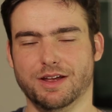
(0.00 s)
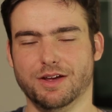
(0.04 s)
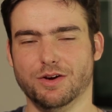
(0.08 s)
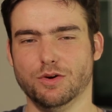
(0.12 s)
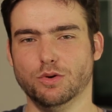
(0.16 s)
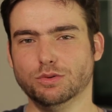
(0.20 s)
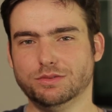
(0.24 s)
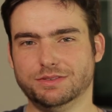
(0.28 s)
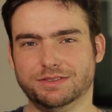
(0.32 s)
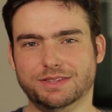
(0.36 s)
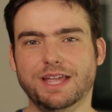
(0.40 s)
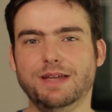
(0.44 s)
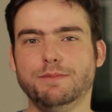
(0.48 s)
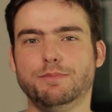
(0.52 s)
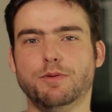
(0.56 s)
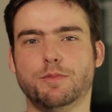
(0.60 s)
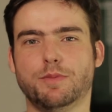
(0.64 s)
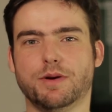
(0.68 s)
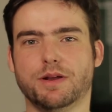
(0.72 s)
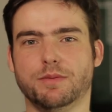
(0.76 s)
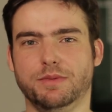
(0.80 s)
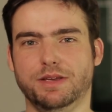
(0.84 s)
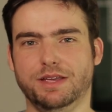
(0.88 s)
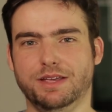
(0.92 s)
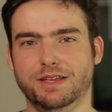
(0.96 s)
O tempo
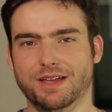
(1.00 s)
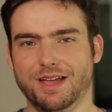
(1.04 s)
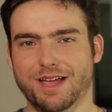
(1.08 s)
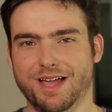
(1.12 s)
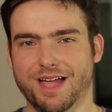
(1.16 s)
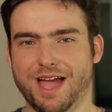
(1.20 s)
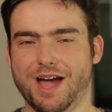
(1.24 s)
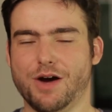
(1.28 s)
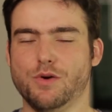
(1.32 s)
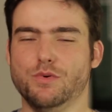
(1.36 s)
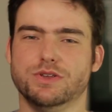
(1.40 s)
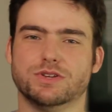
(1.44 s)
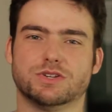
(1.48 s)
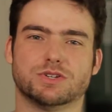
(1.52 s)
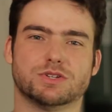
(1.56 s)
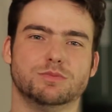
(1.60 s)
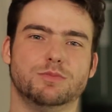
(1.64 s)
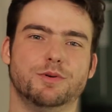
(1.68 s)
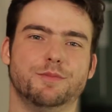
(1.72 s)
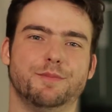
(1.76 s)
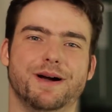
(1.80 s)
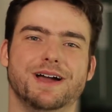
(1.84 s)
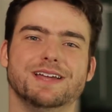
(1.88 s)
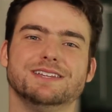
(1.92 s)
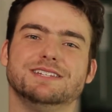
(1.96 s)
para mim é um
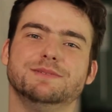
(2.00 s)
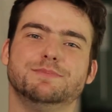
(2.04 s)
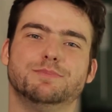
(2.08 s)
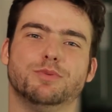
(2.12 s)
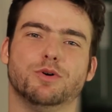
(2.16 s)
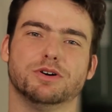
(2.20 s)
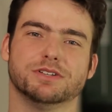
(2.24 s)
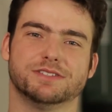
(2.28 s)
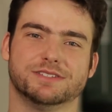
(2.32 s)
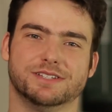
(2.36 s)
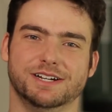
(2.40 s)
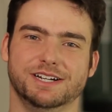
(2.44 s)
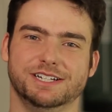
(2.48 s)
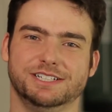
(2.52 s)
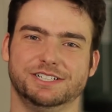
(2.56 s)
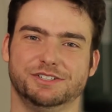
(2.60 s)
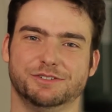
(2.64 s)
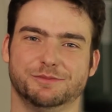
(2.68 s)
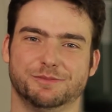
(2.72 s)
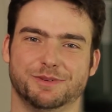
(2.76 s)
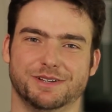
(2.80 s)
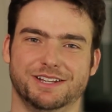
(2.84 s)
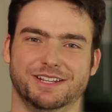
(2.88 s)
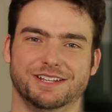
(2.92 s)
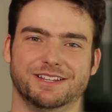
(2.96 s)
insumo mais importante
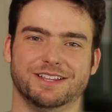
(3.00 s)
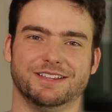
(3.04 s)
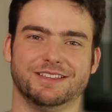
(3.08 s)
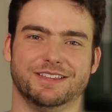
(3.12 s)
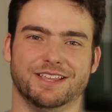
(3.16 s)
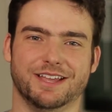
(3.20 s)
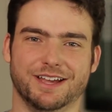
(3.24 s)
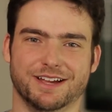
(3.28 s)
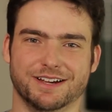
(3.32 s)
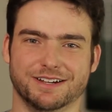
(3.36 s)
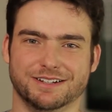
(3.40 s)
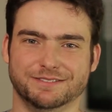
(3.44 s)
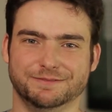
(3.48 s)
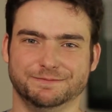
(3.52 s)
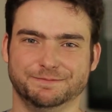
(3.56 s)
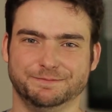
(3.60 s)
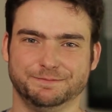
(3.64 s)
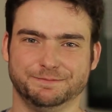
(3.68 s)
do planeta Terra.